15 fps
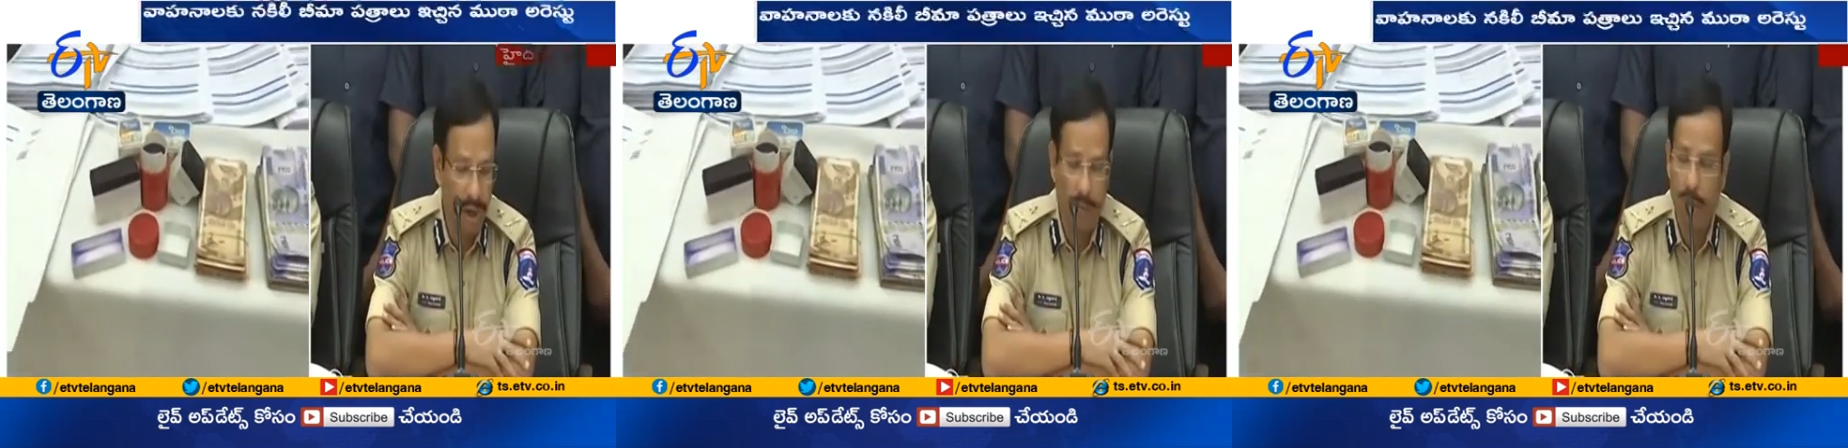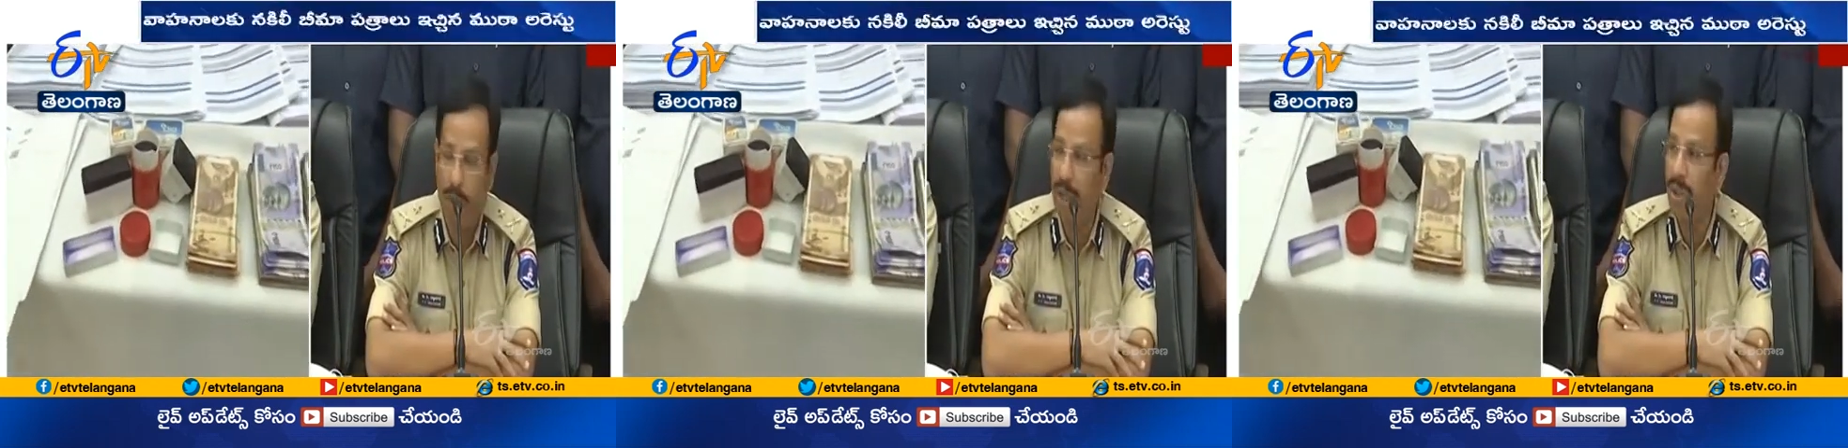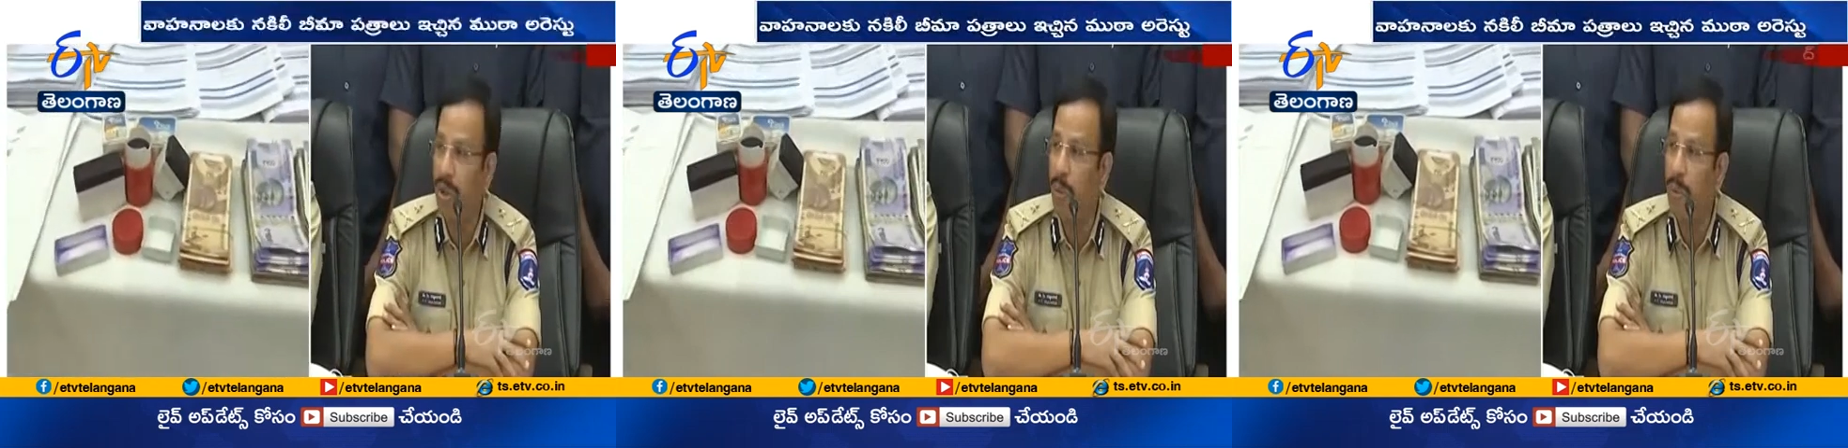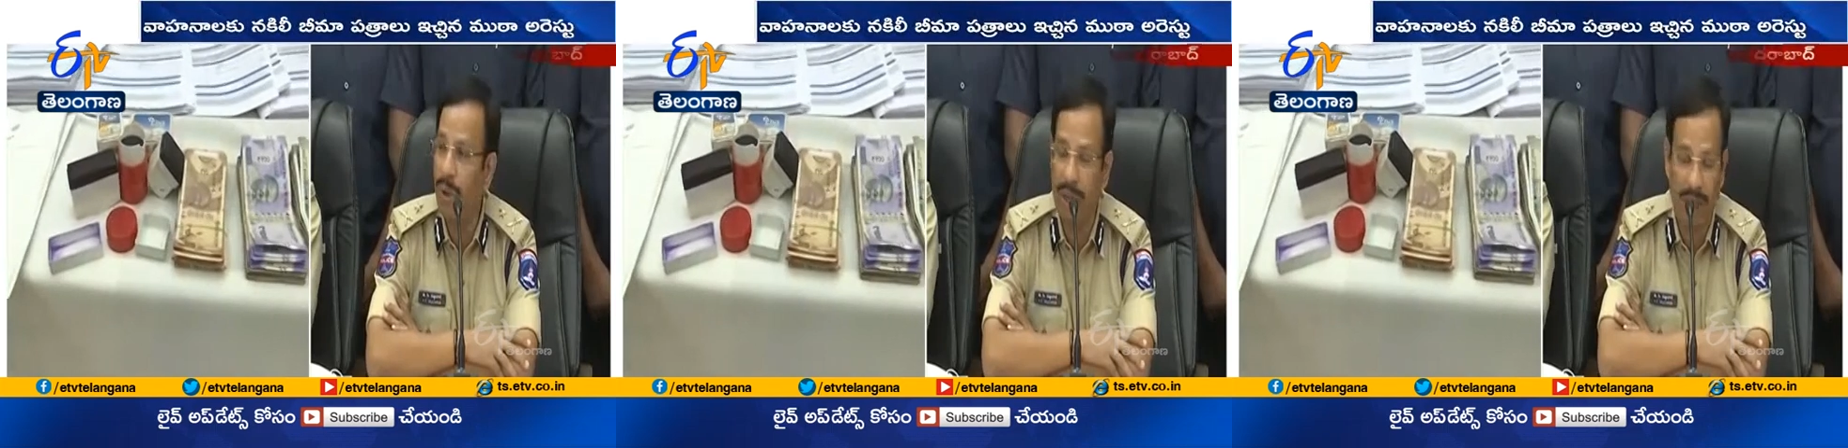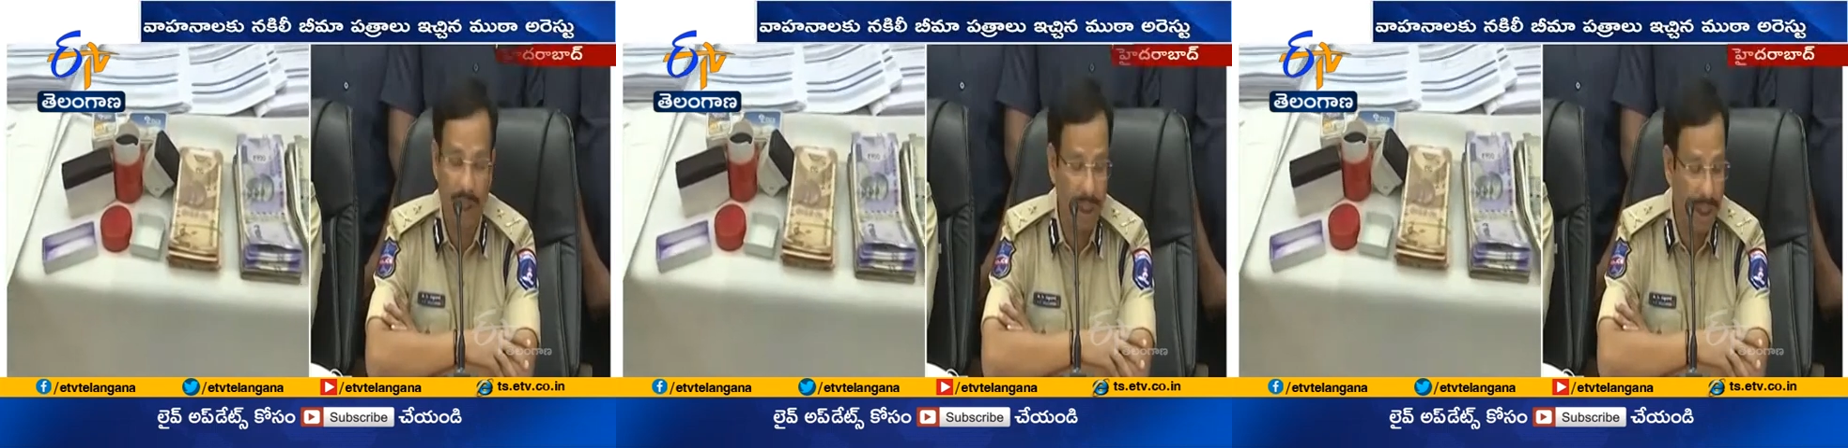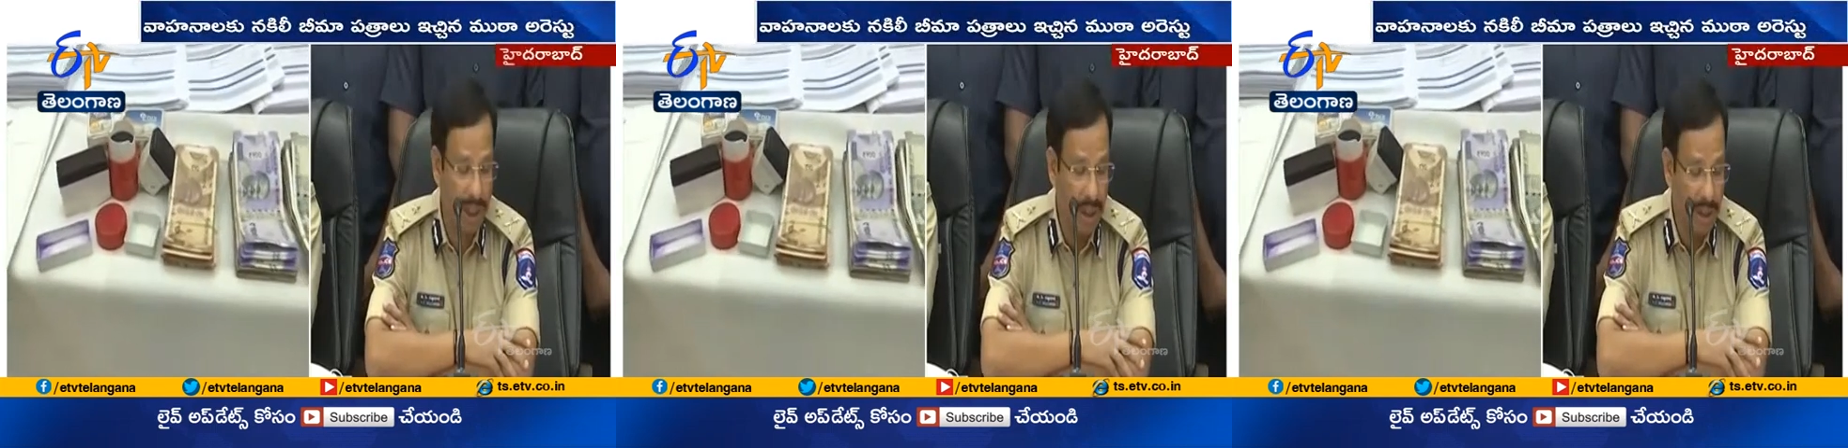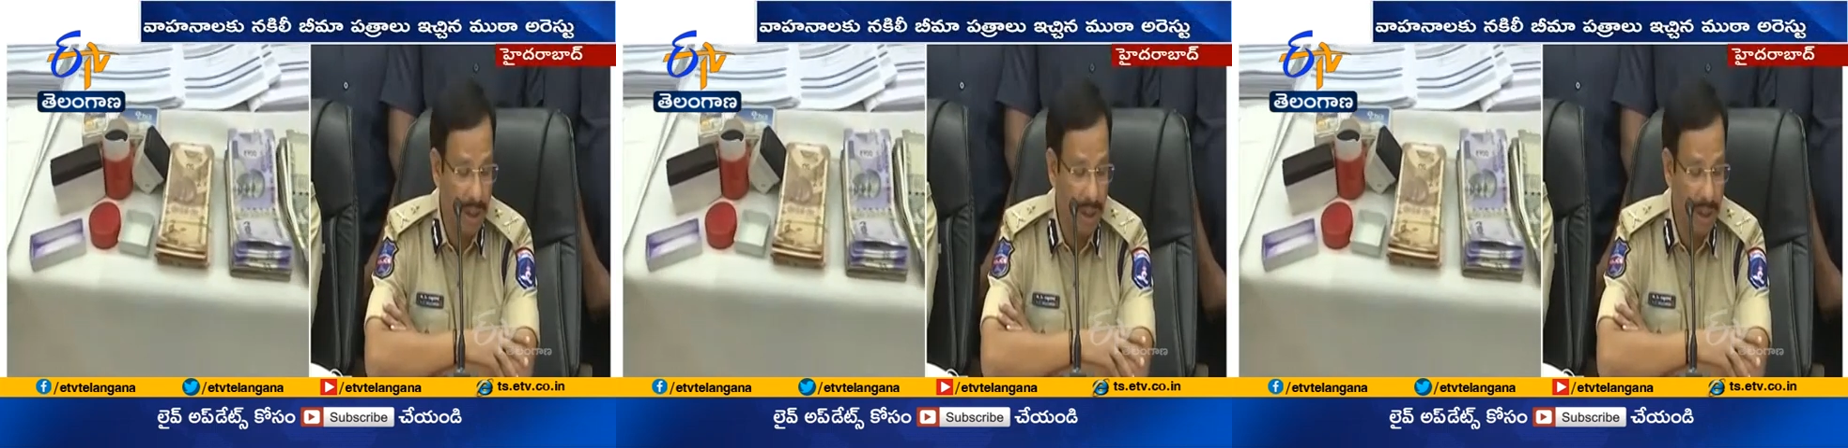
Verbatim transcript: మూడ ఆపరండి ఇల్ది